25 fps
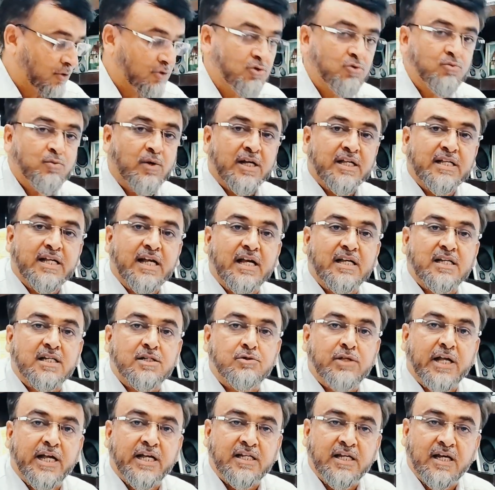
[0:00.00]
मनु मजा एक
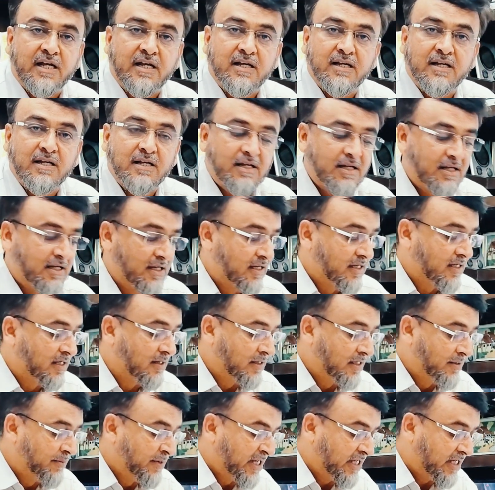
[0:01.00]
उद्देश है
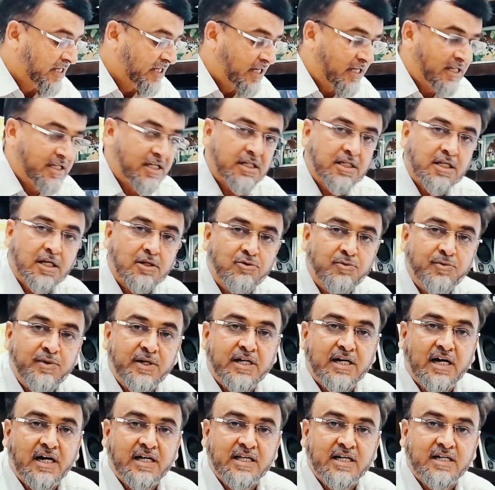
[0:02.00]
कि मी ही जो सर्व
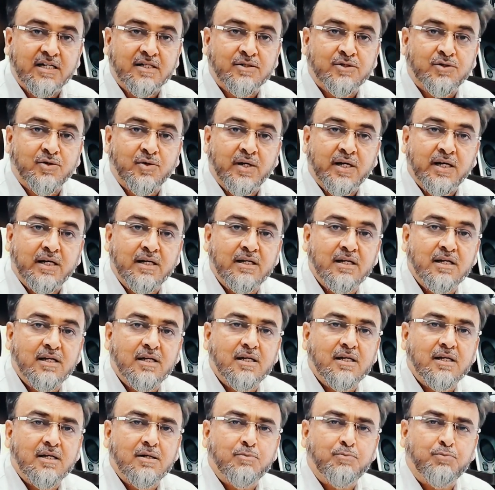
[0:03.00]
मी कार्य करते है
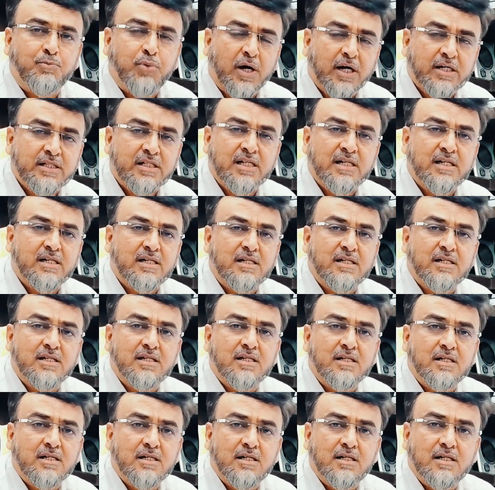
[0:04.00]
फक्त
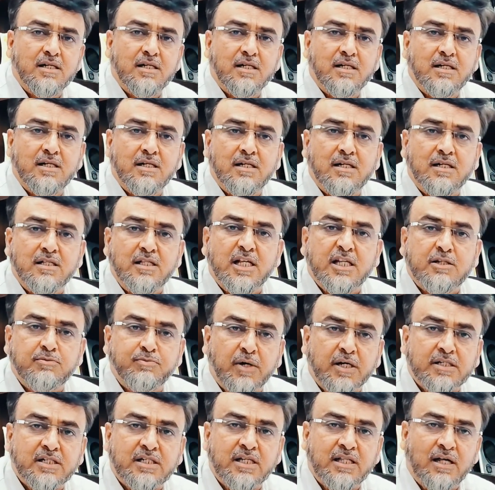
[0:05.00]

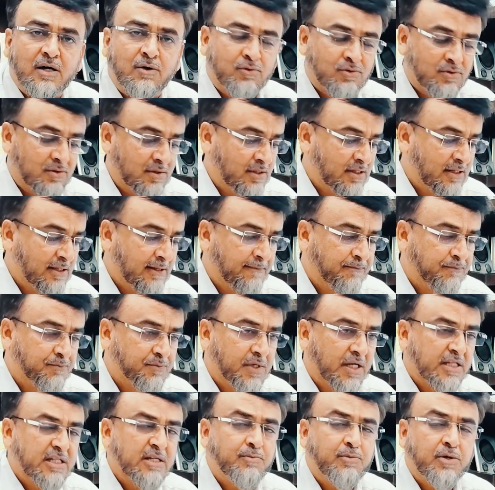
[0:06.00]
निष्पक्ष राहून
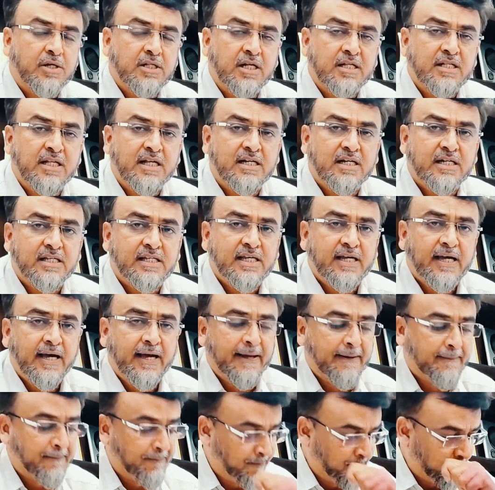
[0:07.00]
मजी पद्धति कसी
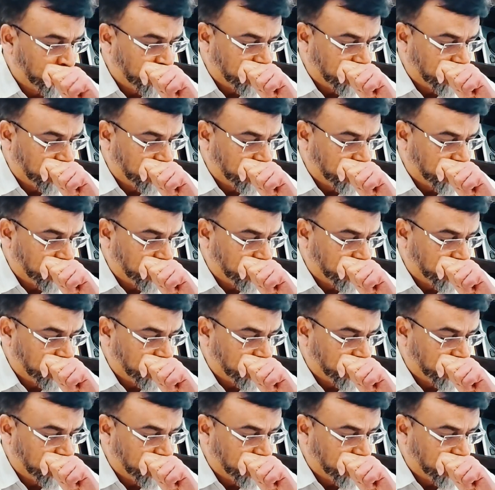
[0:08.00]
है